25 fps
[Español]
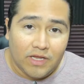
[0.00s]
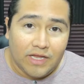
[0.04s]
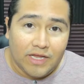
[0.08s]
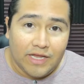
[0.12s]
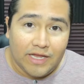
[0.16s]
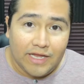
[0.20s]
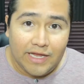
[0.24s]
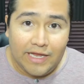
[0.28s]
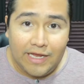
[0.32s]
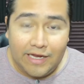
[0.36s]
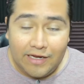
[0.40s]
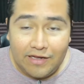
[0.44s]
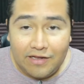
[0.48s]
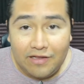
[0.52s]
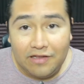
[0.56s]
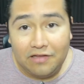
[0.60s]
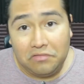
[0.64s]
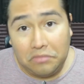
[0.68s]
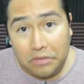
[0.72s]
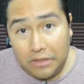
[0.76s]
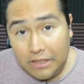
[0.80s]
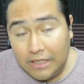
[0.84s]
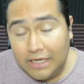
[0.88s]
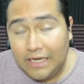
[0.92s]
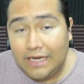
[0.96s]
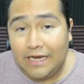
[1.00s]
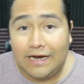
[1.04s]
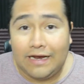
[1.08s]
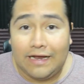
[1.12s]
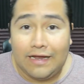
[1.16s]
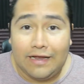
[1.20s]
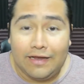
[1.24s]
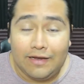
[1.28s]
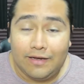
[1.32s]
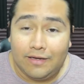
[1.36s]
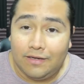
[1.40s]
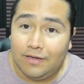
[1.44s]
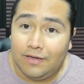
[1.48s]
X, Y
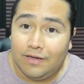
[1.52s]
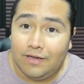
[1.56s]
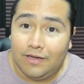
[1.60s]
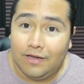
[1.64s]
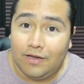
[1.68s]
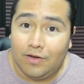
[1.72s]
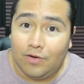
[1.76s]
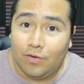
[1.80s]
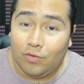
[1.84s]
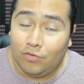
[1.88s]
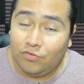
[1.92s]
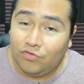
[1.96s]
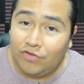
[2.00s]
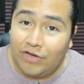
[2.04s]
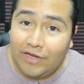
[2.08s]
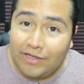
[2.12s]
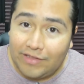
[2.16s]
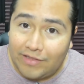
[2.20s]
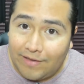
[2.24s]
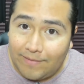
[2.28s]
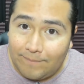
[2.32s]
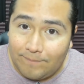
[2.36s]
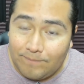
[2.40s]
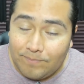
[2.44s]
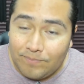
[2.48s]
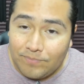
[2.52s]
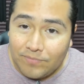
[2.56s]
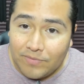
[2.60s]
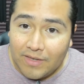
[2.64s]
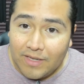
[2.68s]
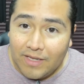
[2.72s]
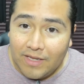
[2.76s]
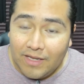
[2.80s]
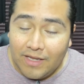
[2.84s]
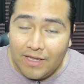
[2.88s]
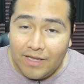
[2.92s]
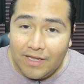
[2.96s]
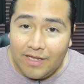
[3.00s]
o Z,
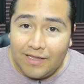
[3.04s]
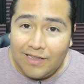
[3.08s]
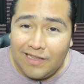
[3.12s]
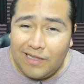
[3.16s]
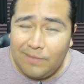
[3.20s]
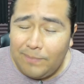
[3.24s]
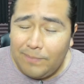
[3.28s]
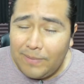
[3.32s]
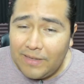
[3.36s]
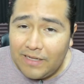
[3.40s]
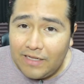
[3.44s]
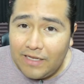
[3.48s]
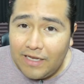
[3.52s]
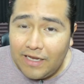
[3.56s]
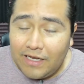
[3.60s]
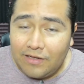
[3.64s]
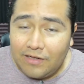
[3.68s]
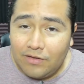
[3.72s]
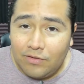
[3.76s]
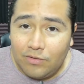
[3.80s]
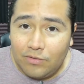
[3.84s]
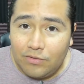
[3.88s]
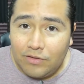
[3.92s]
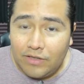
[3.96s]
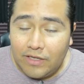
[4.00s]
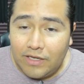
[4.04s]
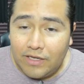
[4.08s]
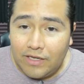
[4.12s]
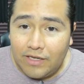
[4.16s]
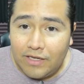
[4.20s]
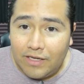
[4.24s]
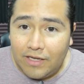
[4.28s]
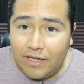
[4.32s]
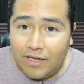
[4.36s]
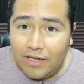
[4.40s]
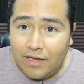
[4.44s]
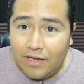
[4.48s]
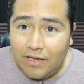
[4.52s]
dependiendo
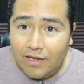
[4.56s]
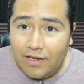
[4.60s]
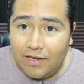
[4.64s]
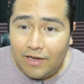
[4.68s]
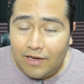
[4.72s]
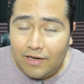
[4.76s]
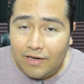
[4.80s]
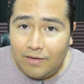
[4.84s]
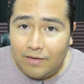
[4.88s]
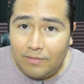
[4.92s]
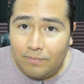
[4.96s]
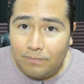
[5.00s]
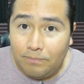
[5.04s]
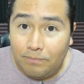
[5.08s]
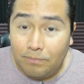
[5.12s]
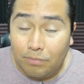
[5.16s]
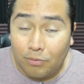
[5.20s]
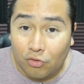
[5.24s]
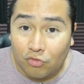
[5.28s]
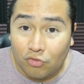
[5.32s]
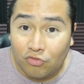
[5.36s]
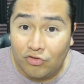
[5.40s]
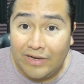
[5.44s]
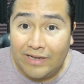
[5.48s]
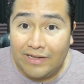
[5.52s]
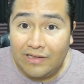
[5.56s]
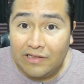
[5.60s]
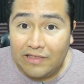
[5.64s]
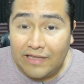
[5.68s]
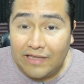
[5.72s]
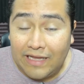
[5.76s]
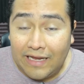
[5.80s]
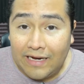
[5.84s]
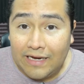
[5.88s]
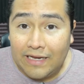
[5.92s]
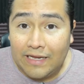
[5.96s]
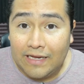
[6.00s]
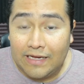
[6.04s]
del el
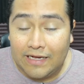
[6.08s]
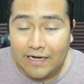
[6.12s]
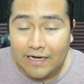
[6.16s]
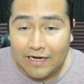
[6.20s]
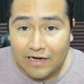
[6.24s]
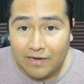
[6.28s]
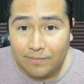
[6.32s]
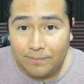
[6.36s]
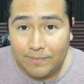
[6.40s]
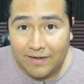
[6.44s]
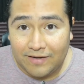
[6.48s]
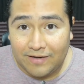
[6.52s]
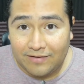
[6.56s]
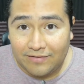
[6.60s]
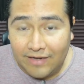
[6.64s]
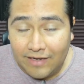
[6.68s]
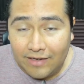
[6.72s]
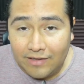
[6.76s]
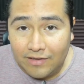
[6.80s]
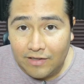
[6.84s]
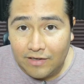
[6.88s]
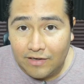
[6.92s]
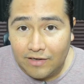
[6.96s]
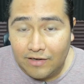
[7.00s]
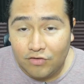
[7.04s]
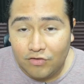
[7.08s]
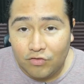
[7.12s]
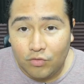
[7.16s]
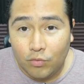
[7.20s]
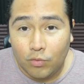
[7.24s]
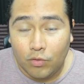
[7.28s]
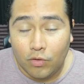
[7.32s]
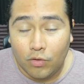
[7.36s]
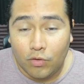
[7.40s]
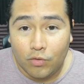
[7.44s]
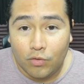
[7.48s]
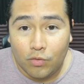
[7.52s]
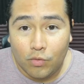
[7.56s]
porcentaje que representen en su
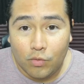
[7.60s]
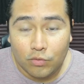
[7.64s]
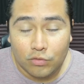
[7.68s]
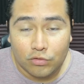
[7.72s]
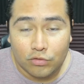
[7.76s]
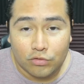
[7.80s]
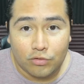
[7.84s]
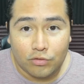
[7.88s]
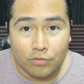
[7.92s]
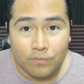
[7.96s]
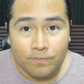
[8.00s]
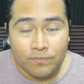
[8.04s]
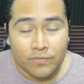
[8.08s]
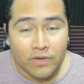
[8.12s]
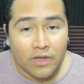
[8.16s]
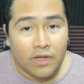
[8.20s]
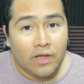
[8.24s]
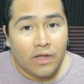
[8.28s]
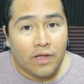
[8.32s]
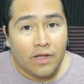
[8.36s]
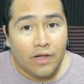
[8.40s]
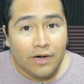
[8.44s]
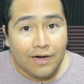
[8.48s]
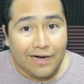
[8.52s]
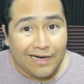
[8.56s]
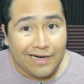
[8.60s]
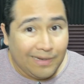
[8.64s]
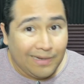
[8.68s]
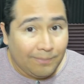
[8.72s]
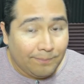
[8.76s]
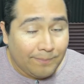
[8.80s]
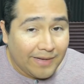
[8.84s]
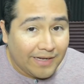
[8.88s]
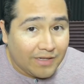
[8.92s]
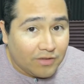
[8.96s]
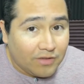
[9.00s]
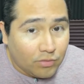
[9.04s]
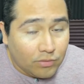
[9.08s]
conjunto
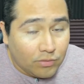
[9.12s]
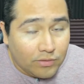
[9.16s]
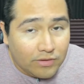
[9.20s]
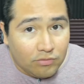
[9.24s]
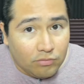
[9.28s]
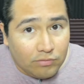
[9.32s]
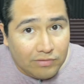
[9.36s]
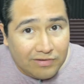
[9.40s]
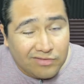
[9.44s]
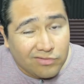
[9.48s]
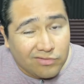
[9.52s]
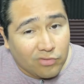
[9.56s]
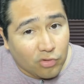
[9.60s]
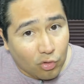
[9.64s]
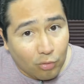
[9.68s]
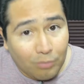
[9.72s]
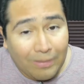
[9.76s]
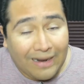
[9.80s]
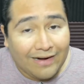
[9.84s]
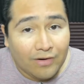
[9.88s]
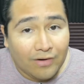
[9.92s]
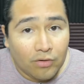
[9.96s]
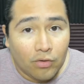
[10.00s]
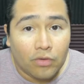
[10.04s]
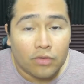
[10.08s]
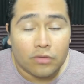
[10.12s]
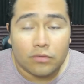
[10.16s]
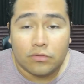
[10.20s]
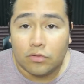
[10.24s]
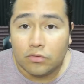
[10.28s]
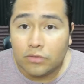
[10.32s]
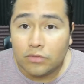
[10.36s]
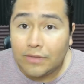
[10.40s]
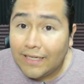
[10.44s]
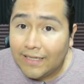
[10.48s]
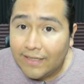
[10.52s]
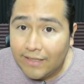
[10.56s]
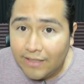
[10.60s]
respecto de nuestro valor
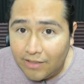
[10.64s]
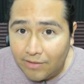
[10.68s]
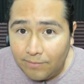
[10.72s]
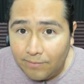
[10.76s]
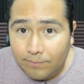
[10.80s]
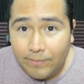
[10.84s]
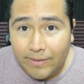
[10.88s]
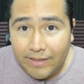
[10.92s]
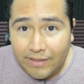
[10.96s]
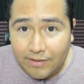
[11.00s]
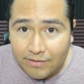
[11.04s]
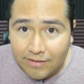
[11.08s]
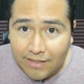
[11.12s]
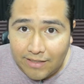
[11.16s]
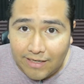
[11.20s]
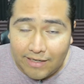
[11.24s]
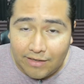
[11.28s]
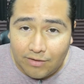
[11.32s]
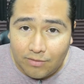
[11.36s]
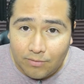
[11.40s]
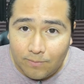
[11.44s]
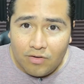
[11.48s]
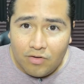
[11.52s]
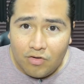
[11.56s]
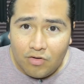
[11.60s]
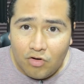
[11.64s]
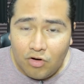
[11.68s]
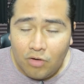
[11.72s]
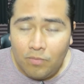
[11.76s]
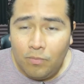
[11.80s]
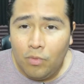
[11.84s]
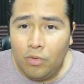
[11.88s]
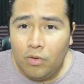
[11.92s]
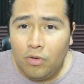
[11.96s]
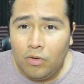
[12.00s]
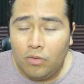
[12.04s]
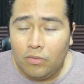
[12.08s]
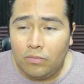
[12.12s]
total del inventario.
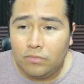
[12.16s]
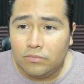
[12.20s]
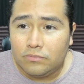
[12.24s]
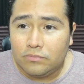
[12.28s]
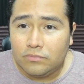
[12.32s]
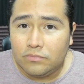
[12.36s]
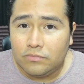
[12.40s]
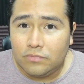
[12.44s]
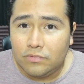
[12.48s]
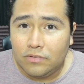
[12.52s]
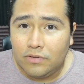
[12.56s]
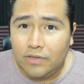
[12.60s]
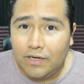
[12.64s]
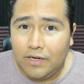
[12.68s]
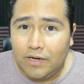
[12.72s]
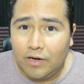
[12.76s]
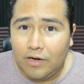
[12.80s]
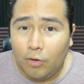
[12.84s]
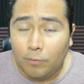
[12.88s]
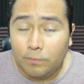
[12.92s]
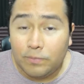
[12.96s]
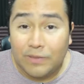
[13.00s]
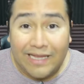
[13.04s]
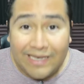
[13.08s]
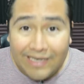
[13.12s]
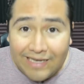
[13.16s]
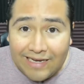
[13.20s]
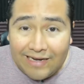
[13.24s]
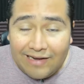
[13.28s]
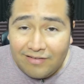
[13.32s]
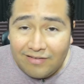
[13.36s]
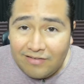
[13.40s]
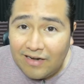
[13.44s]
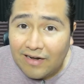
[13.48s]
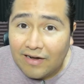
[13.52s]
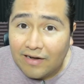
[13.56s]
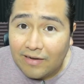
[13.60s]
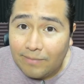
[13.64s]
¿Cómo obtener
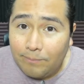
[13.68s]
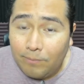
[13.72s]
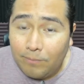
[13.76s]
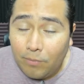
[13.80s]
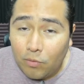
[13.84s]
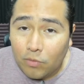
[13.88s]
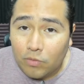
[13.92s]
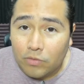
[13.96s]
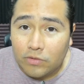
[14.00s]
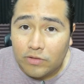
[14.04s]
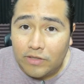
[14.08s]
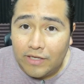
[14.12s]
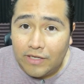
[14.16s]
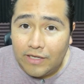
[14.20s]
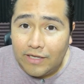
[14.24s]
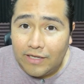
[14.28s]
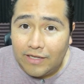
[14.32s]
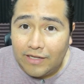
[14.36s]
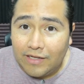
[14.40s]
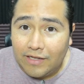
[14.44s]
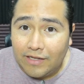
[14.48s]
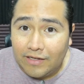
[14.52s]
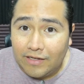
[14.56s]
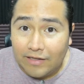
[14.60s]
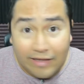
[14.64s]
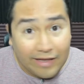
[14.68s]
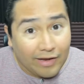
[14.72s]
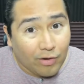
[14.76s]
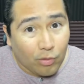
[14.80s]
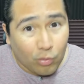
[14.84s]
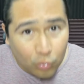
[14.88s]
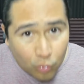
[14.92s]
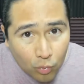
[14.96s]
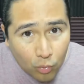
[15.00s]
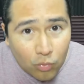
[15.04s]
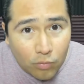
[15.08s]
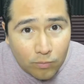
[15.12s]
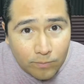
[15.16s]
ese reporte de
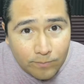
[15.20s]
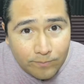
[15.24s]
Odoo?